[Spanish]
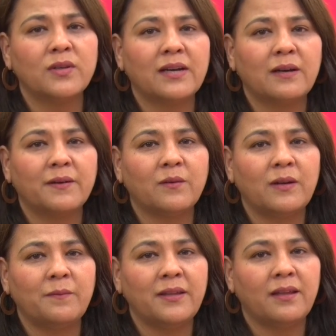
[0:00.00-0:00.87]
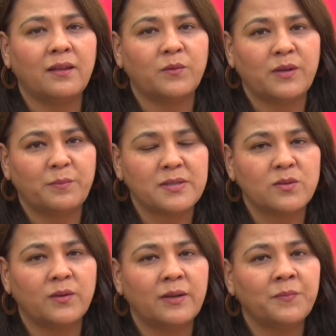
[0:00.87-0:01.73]
de acabar con la vida de una
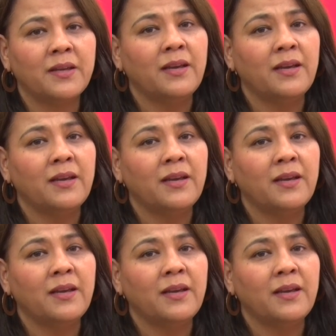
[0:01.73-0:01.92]
persona?